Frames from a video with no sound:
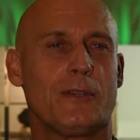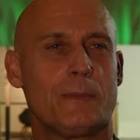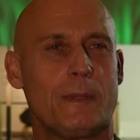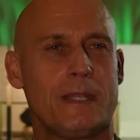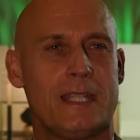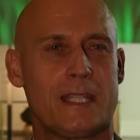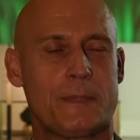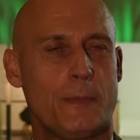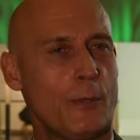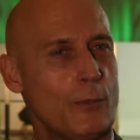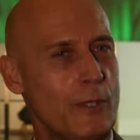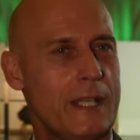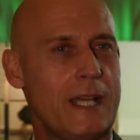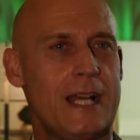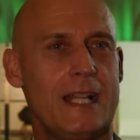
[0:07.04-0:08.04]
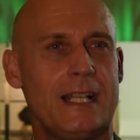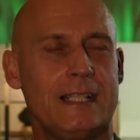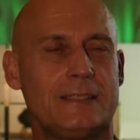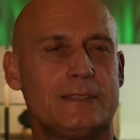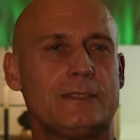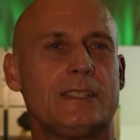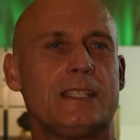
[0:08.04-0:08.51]
bin Jesper
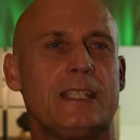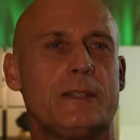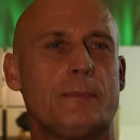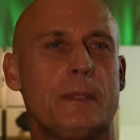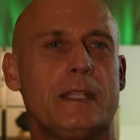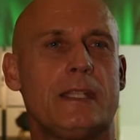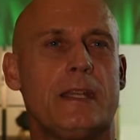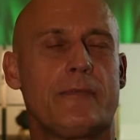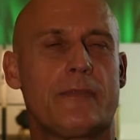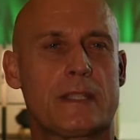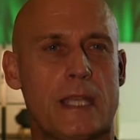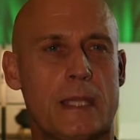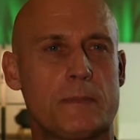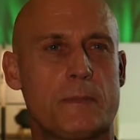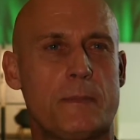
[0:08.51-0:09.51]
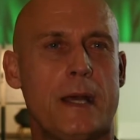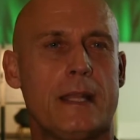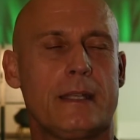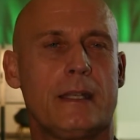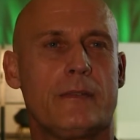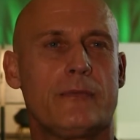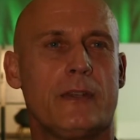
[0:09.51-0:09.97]
Uldahl und ich bin hier
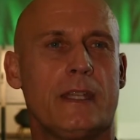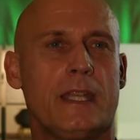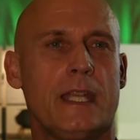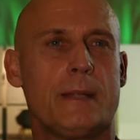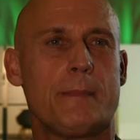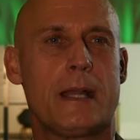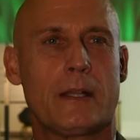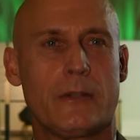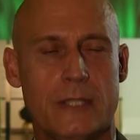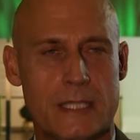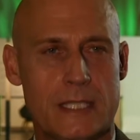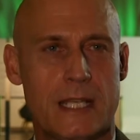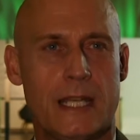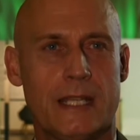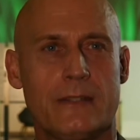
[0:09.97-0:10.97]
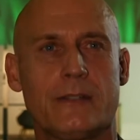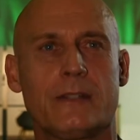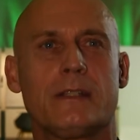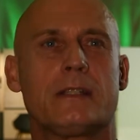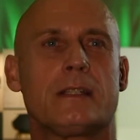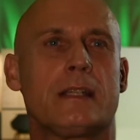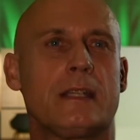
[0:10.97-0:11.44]
Vertriebspartner von Dänemark und Island
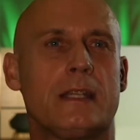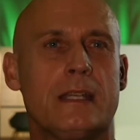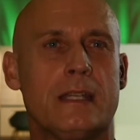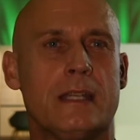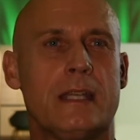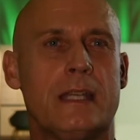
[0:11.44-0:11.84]
und äh,